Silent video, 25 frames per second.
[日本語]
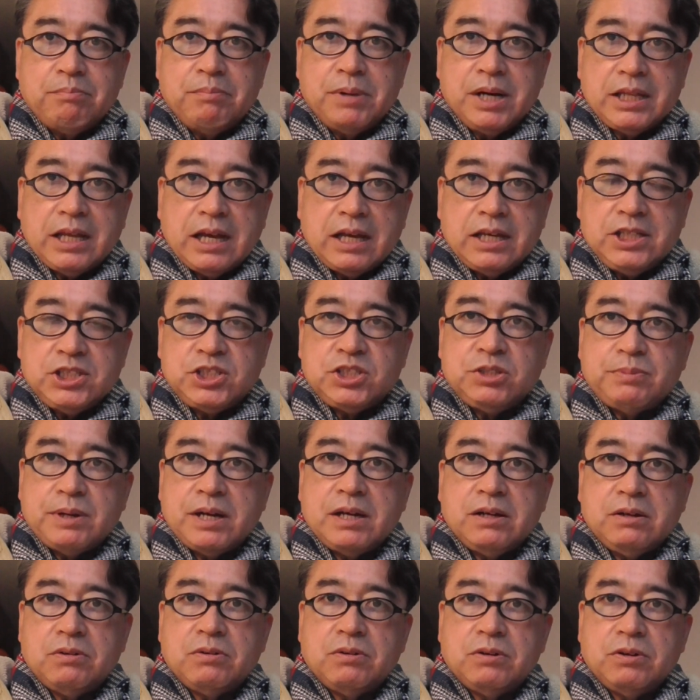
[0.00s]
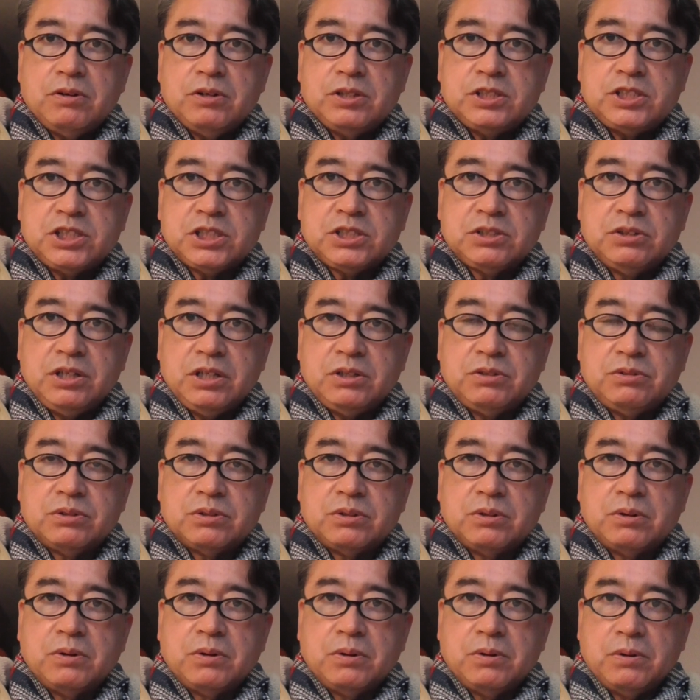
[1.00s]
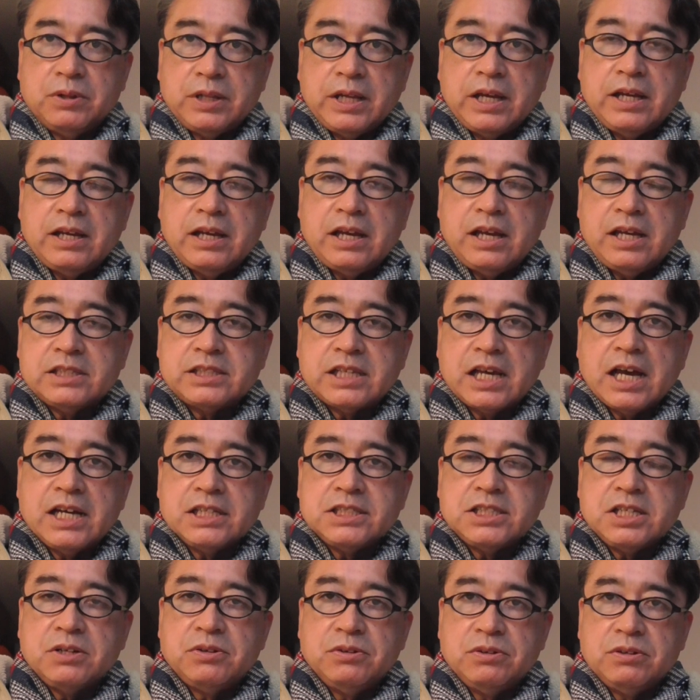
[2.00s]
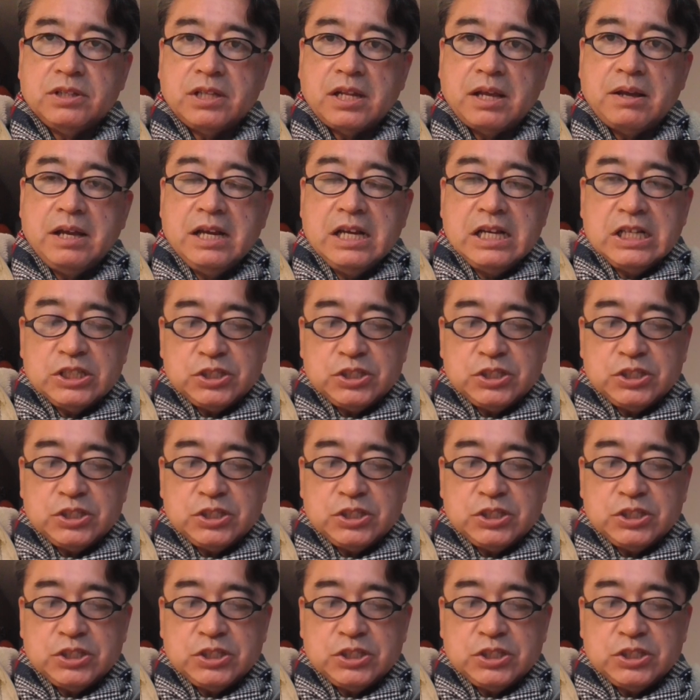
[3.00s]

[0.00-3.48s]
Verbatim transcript: まだ一番このしっくりくるところをね、えー、探してくるんで、